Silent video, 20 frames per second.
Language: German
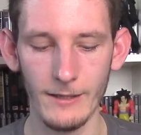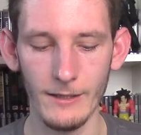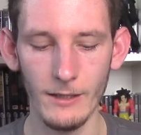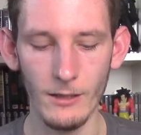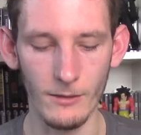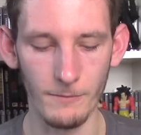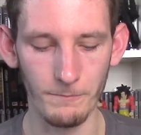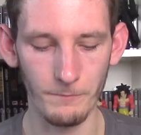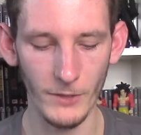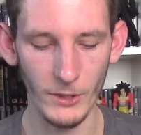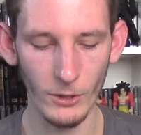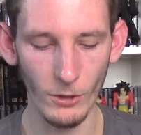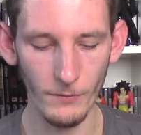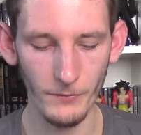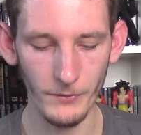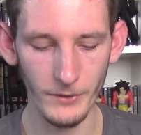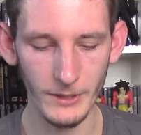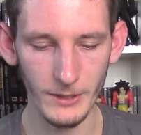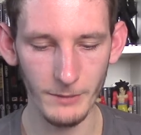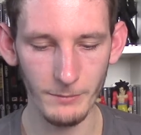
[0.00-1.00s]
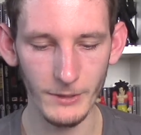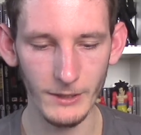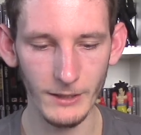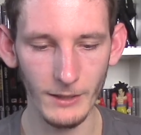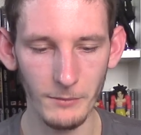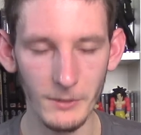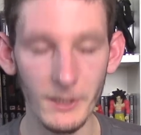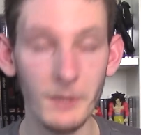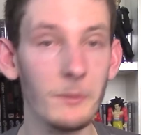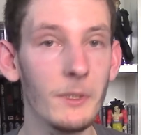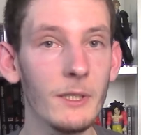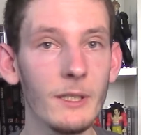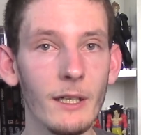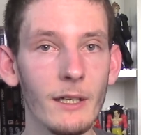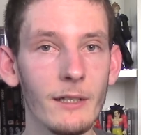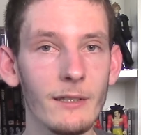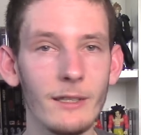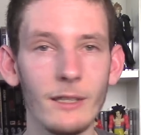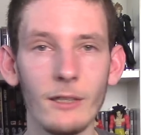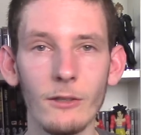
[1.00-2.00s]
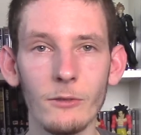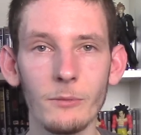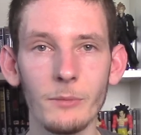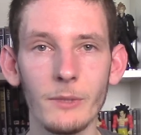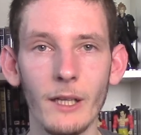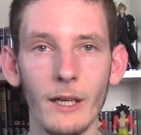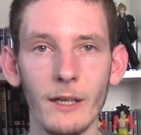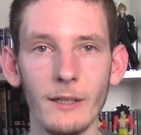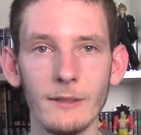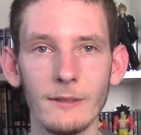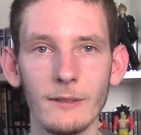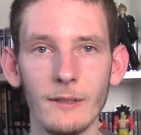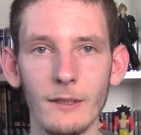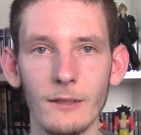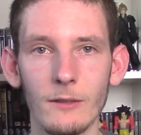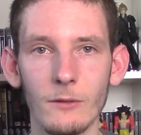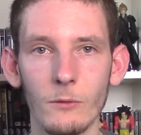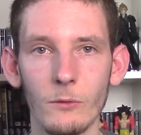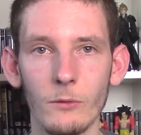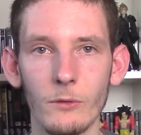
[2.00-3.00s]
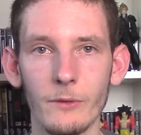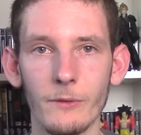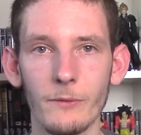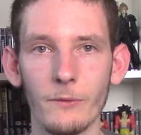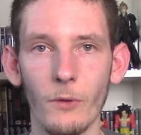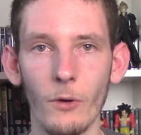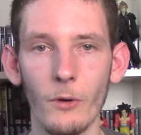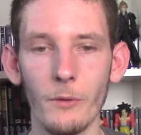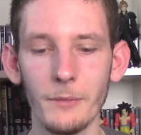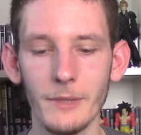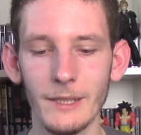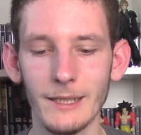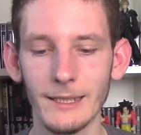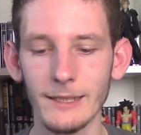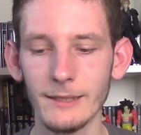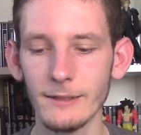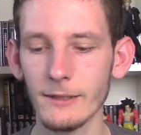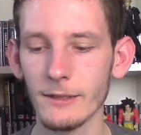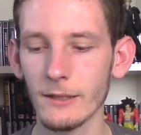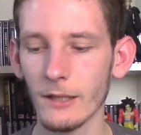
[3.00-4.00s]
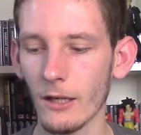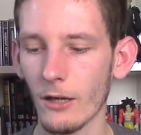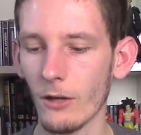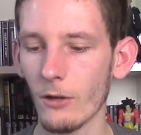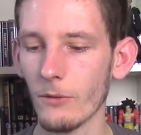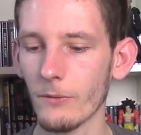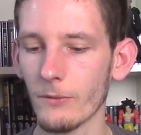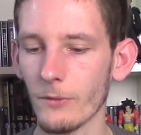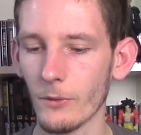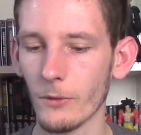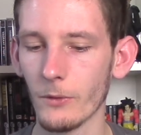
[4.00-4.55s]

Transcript: Ja, ich hoffe, ich bin da mit dem Inhalt genauso begeistert und freue mich riesig darauf.